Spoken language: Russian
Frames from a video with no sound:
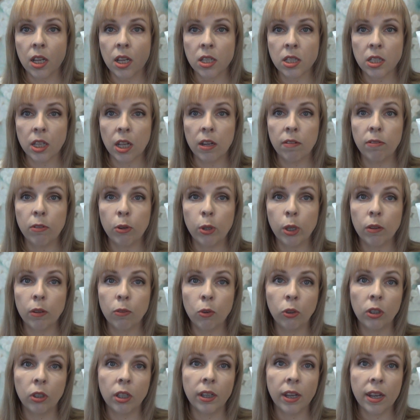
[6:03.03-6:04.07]
я оставлю
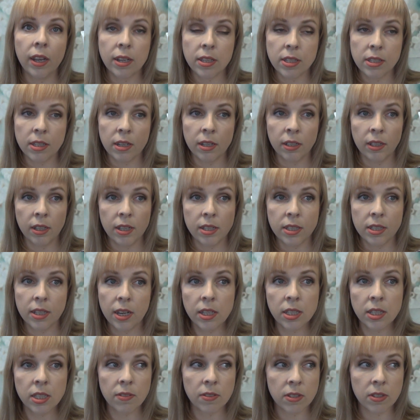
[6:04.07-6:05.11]
его как экстренное
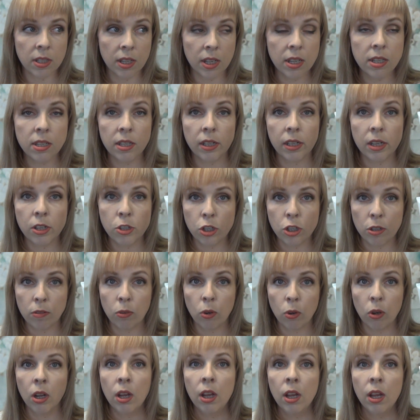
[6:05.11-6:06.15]
средство, знаете, для
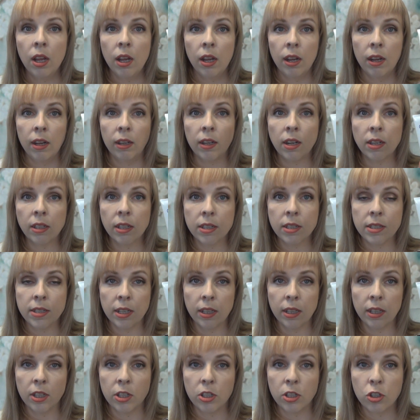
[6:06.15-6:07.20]
чего? А, когда
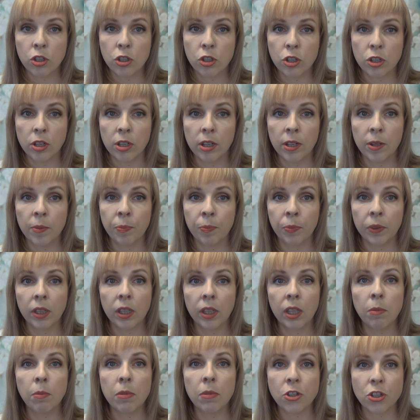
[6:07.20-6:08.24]
делаешь а,
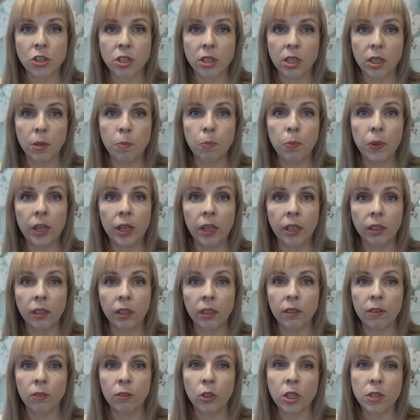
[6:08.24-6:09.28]
химический
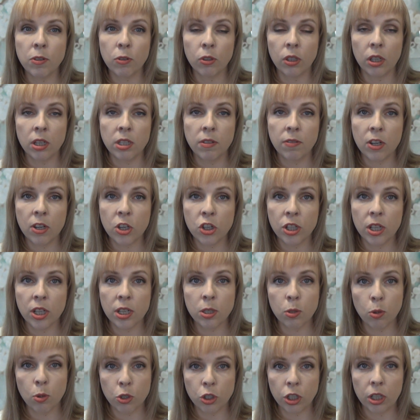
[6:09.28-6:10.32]
пилинг, а, вот эти вот одеваешь
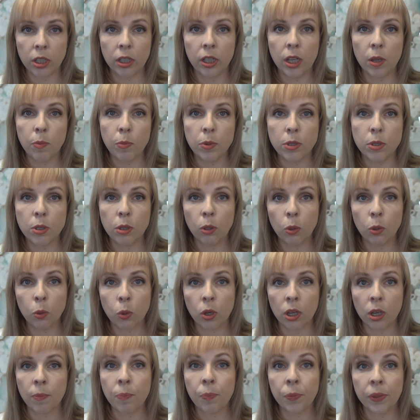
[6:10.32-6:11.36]
носочки для
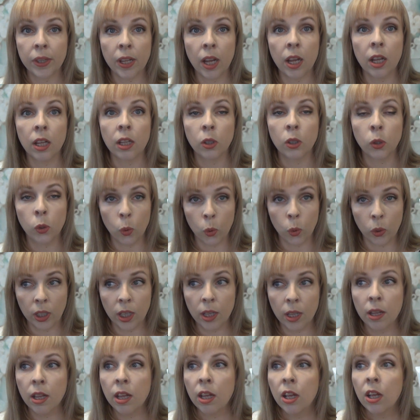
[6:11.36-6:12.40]
педикюра на
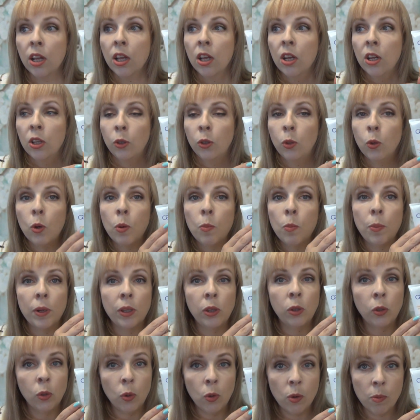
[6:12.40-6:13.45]
ноги, то
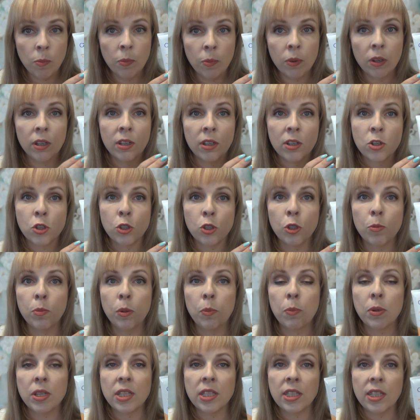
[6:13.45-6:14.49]
потом, а,
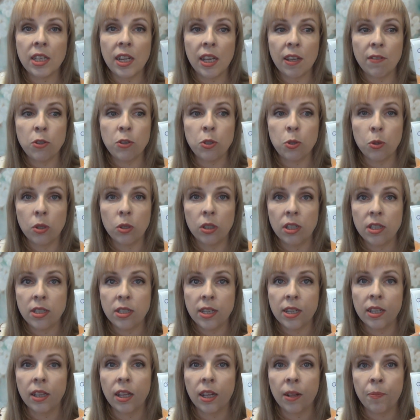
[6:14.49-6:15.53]
чтобы быстрее все это
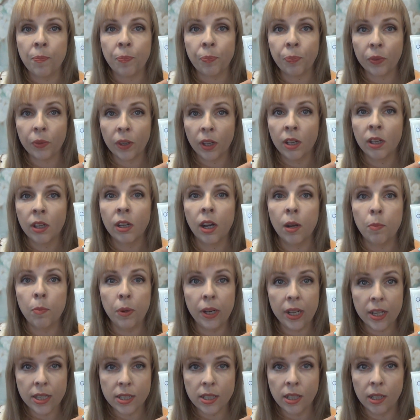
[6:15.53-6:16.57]
дело
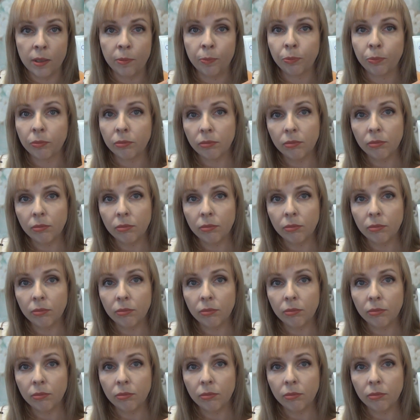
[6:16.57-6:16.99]
облезло,